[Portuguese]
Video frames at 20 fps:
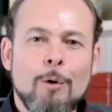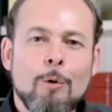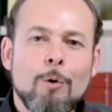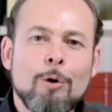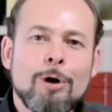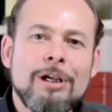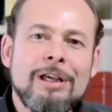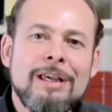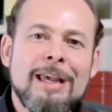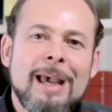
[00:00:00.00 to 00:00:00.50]

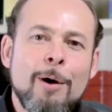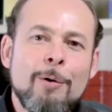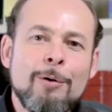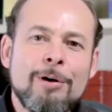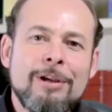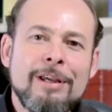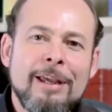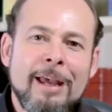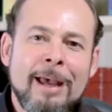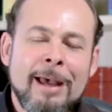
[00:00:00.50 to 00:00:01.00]
O que é
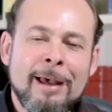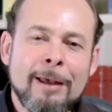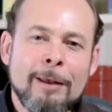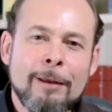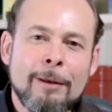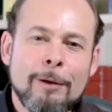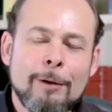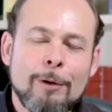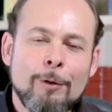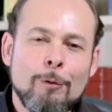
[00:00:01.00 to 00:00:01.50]
o que
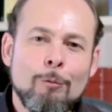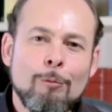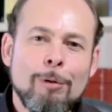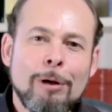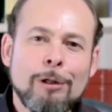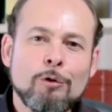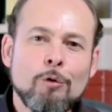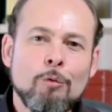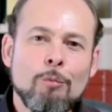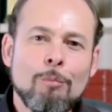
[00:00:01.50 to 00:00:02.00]
é?
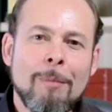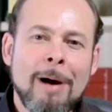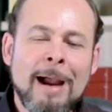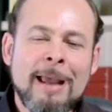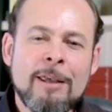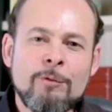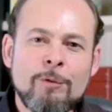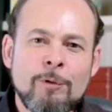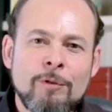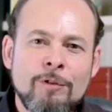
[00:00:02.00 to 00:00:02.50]
Quanto mais